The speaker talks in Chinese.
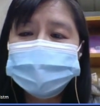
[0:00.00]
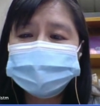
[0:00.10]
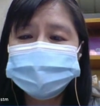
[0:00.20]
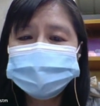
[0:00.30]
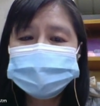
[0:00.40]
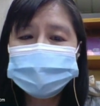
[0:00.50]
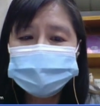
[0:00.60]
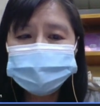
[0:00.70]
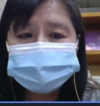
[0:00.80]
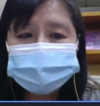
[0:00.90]
哦，因为
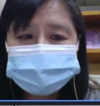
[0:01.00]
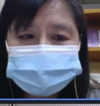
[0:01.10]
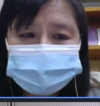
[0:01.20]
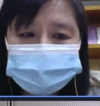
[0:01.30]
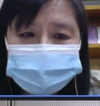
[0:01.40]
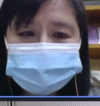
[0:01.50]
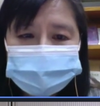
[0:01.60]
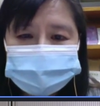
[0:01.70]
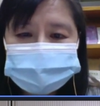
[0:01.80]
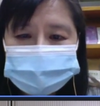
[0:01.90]
他们会到这一
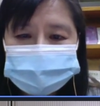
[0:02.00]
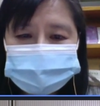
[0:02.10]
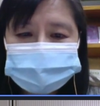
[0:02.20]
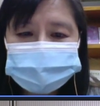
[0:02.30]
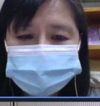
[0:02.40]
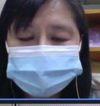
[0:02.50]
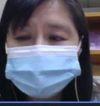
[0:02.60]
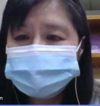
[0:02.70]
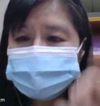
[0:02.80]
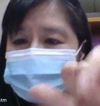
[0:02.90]
二三四五
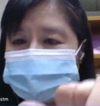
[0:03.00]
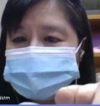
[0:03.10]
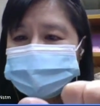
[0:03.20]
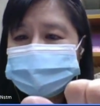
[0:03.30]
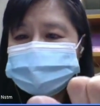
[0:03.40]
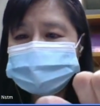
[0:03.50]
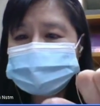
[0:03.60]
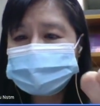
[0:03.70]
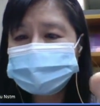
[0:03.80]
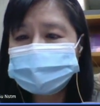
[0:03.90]
六六个地方去
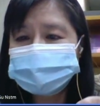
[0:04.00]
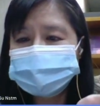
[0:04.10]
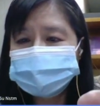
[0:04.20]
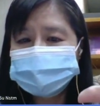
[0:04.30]
参观，